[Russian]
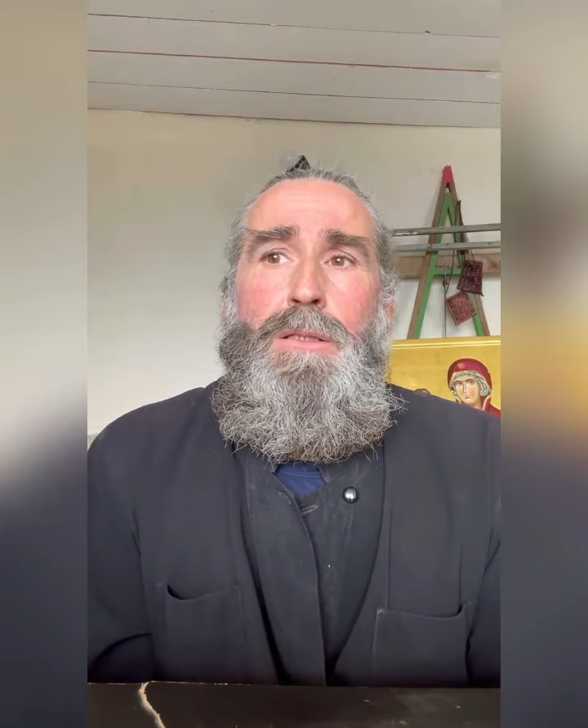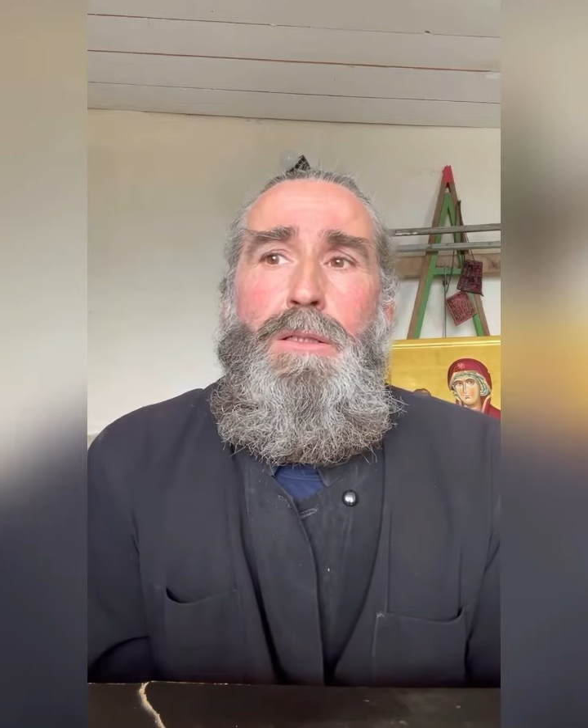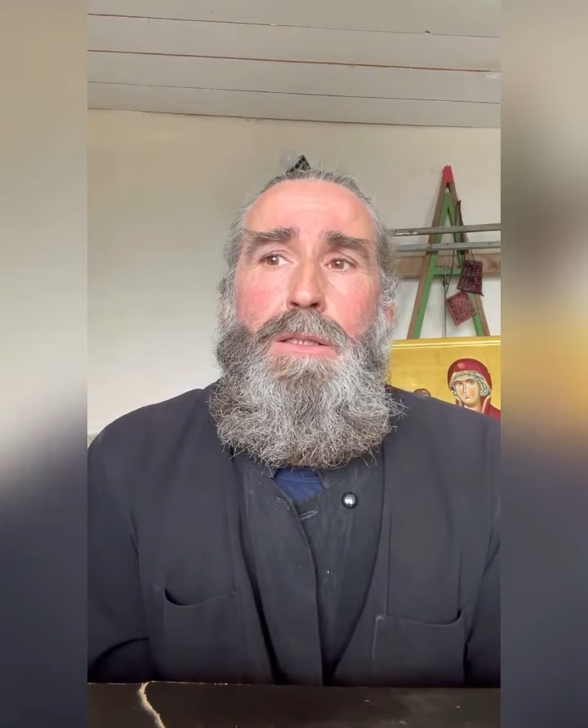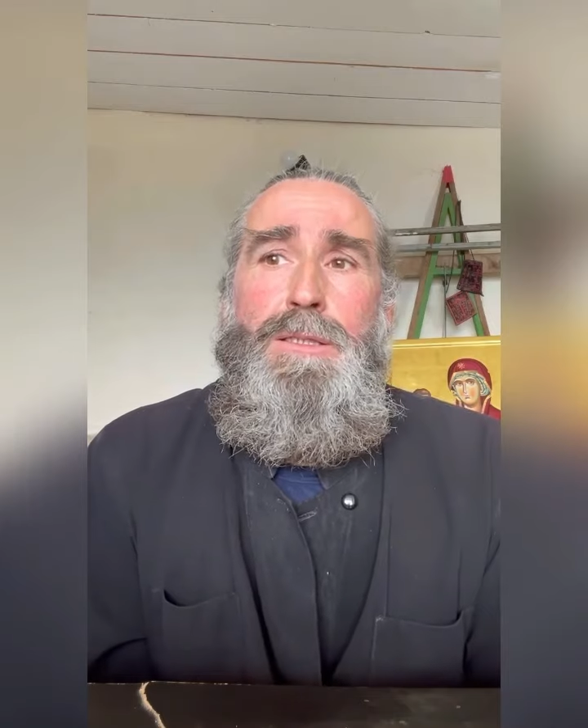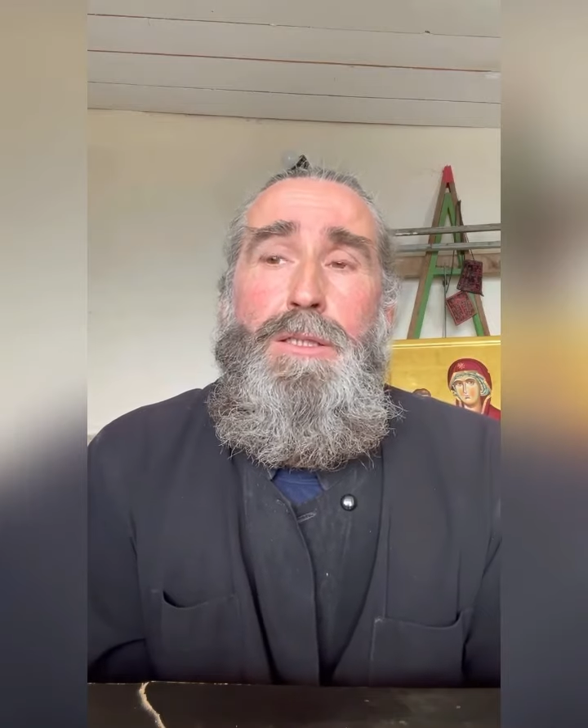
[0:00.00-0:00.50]

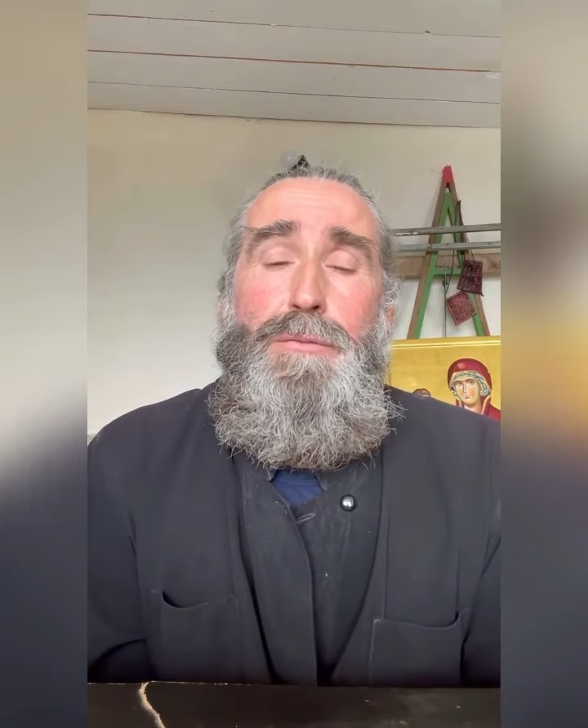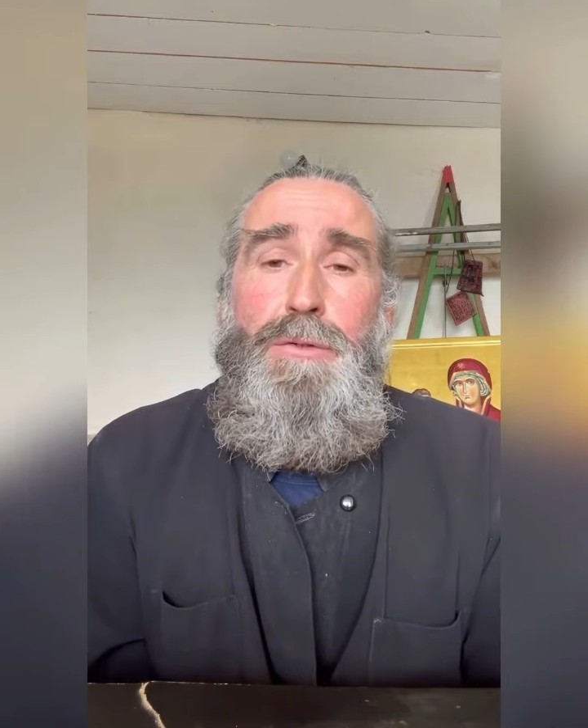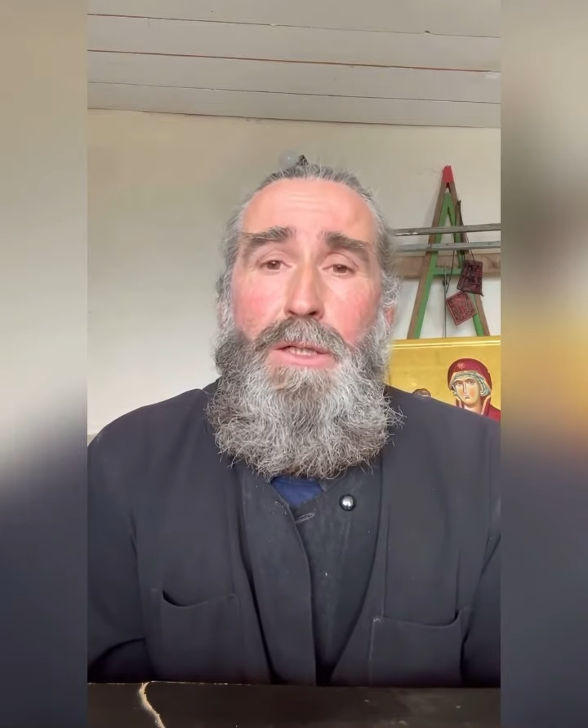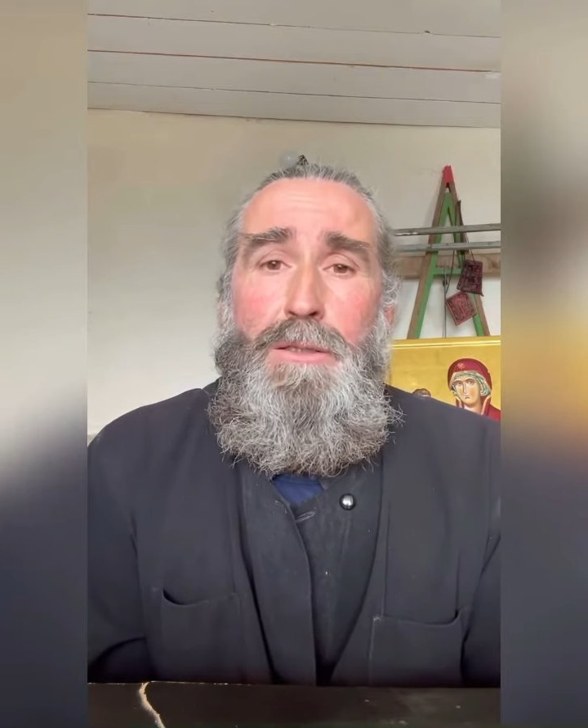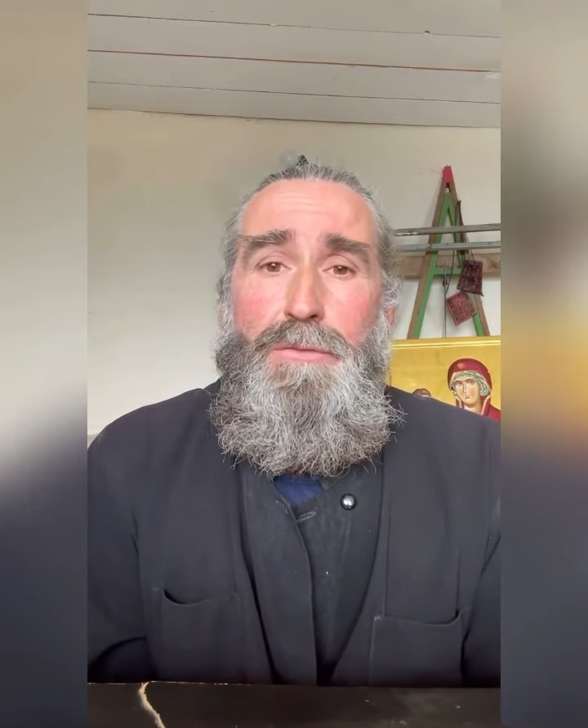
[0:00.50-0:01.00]
А,
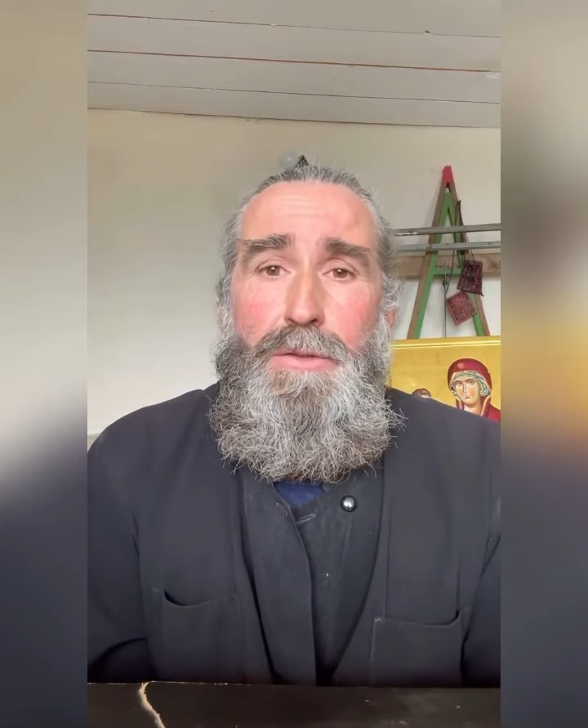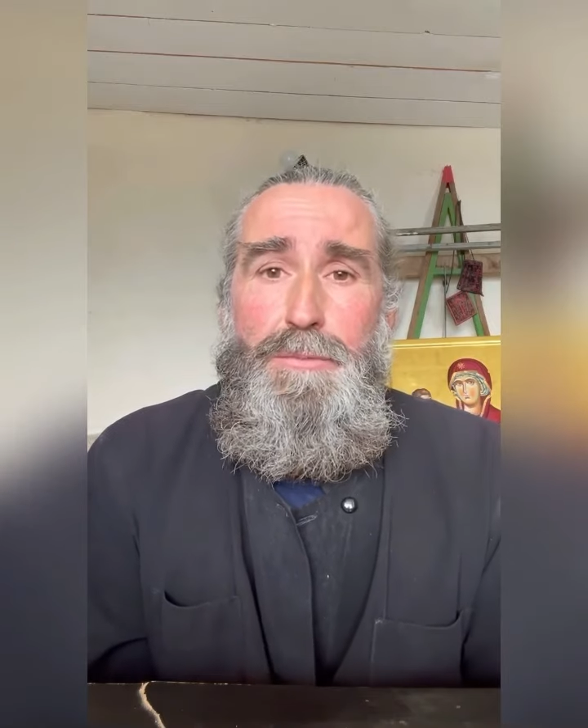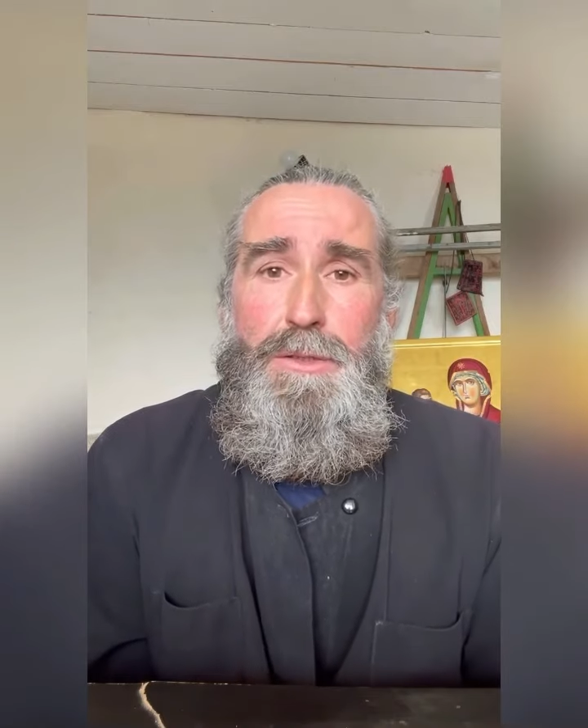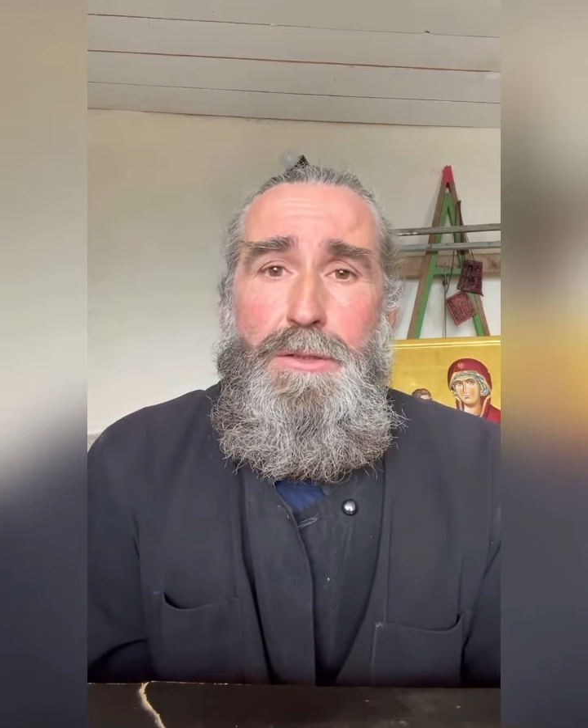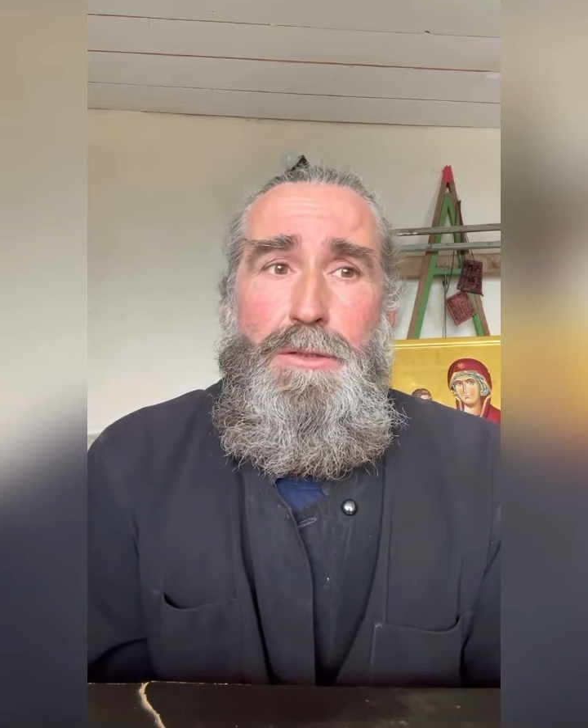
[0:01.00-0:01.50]
сертификаты
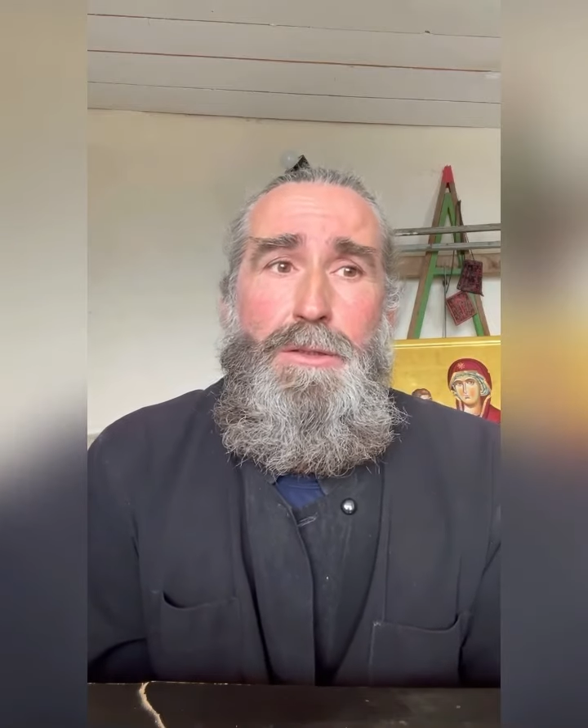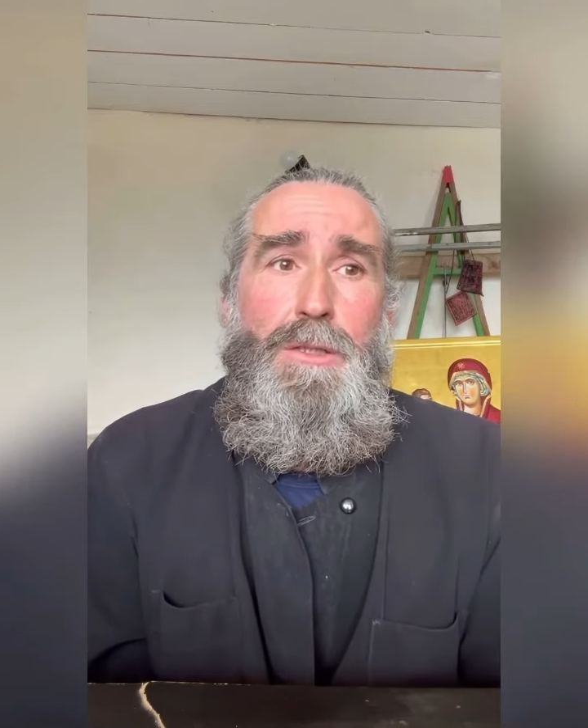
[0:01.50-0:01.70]
выписаны.